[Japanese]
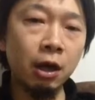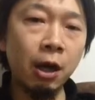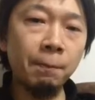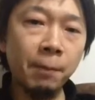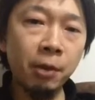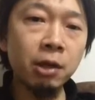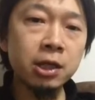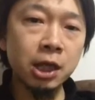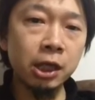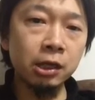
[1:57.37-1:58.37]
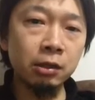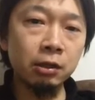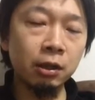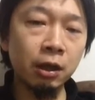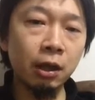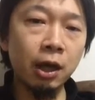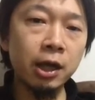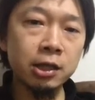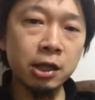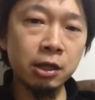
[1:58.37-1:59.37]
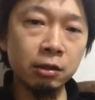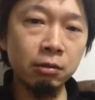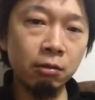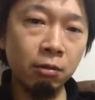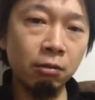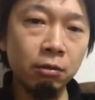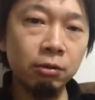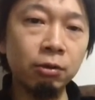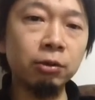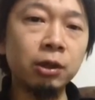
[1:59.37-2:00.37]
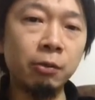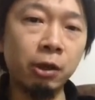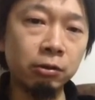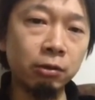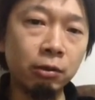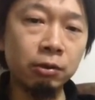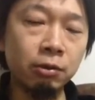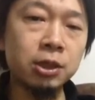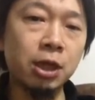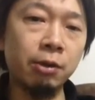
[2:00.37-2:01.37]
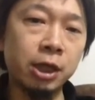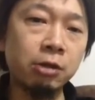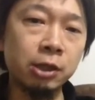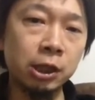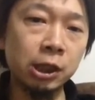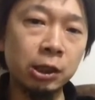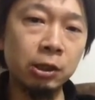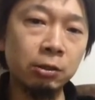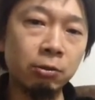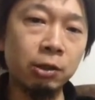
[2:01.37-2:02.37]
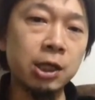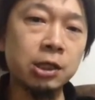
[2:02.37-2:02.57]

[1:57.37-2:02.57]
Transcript: 葉っぱの野菜、葉野菜を取ってもらうと葉酸は比較的取りや